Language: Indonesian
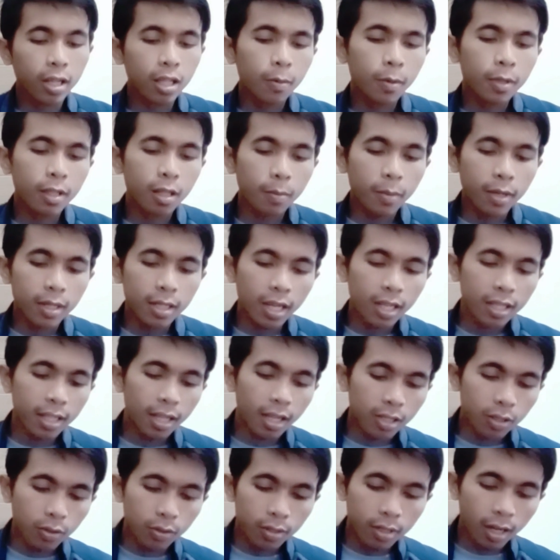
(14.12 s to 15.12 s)
teman-teman,
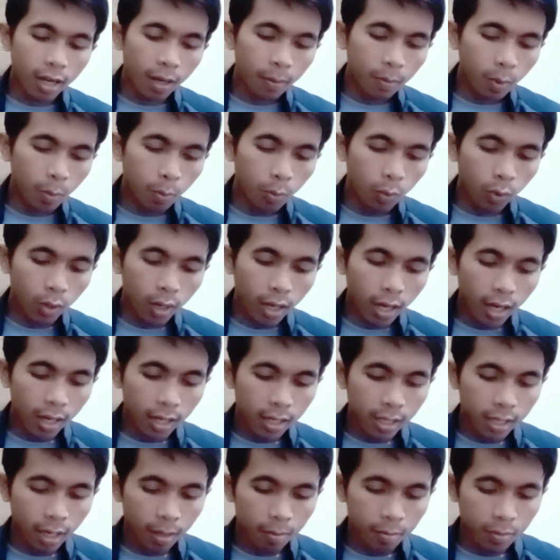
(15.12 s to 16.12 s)
kita sudah membuka
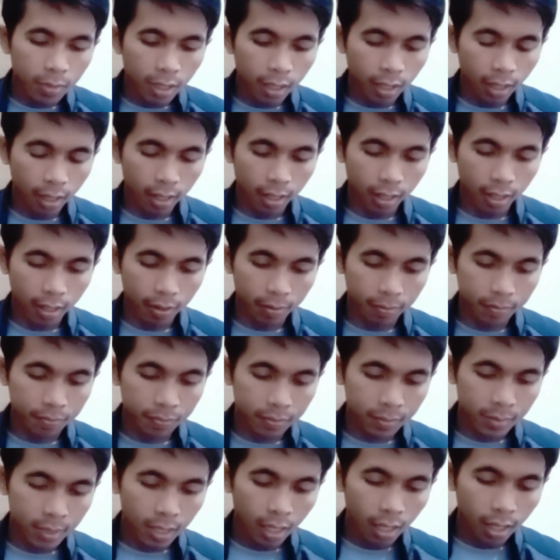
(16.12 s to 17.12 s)
gamenya
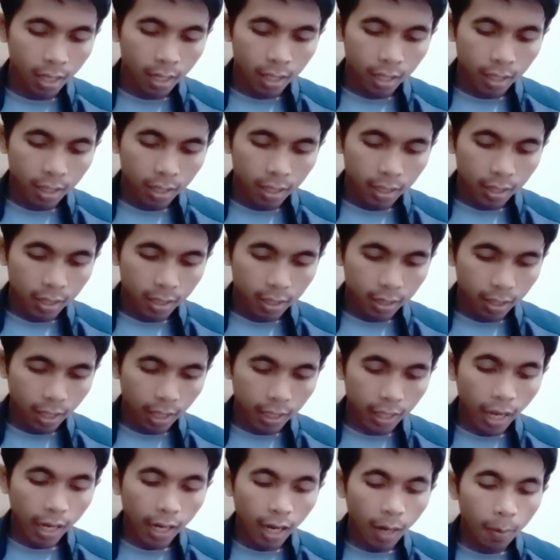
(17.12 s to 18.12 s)

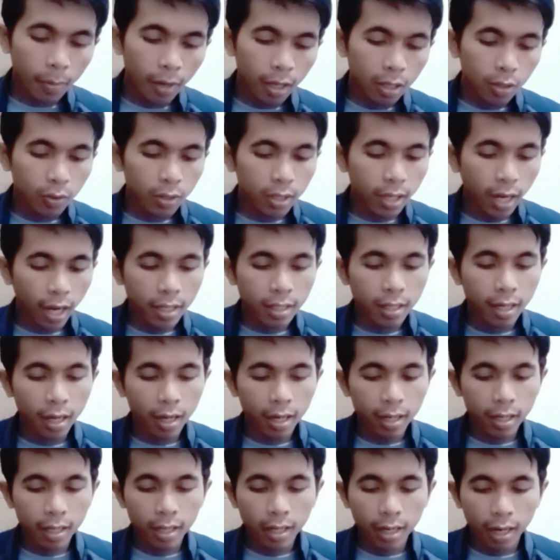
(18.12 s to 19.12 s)
Kita akan melanjutkan
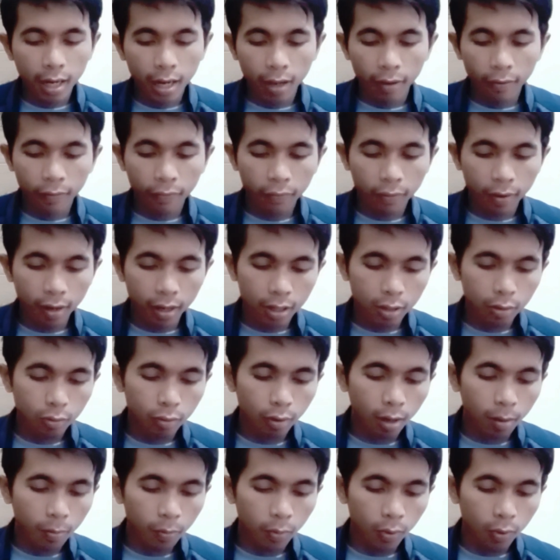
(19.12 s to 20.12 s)
dari level
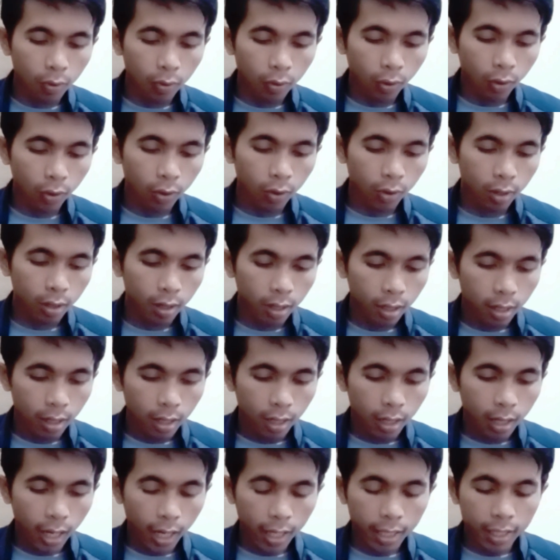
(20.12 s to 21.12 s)

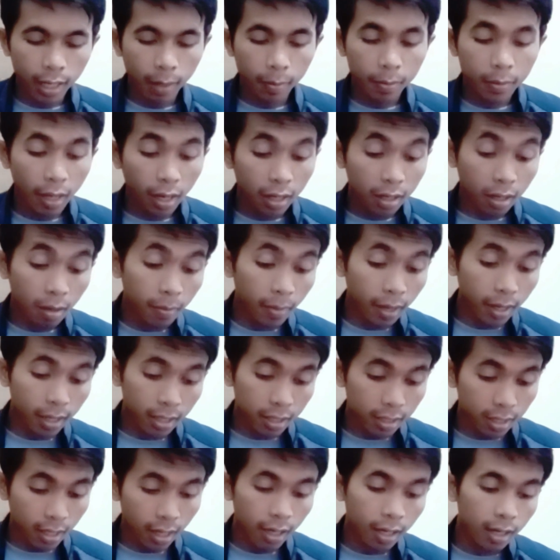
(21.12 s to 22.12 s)
26 yang
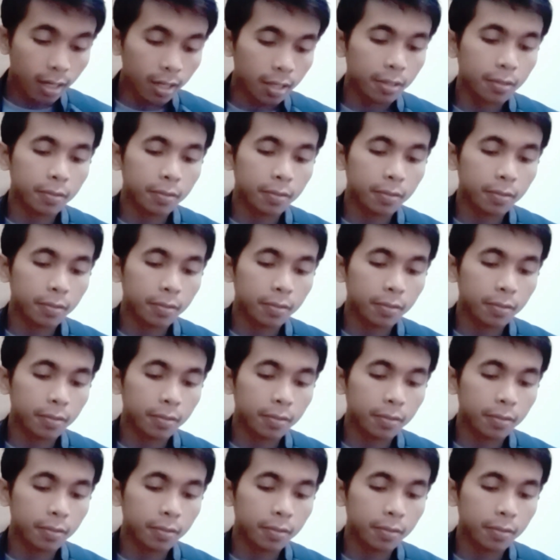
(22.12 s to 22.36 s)
kemarinnya